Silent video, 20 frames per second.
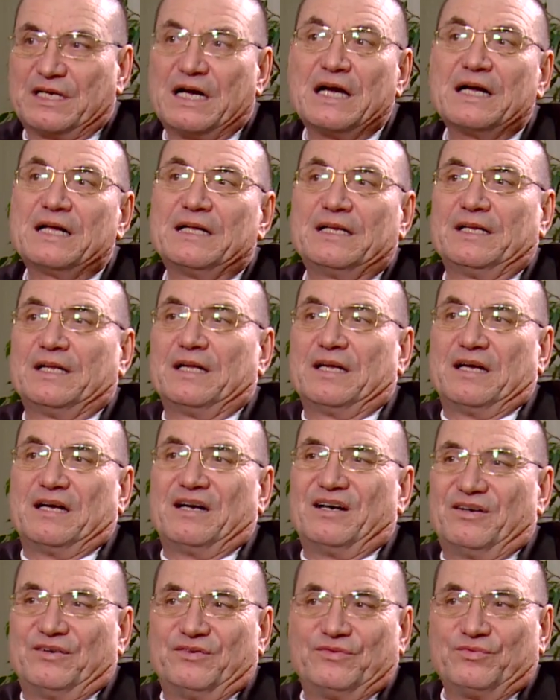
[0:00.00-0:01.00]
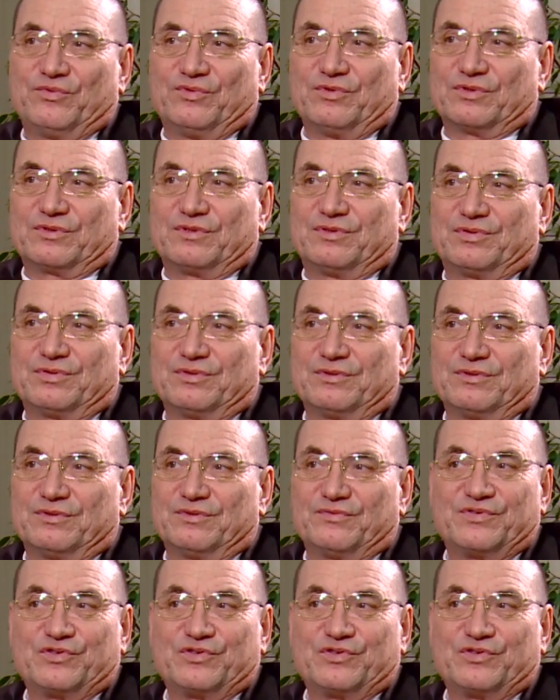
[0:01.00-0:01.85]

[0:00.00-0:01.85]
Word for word: Да? Вот. Э,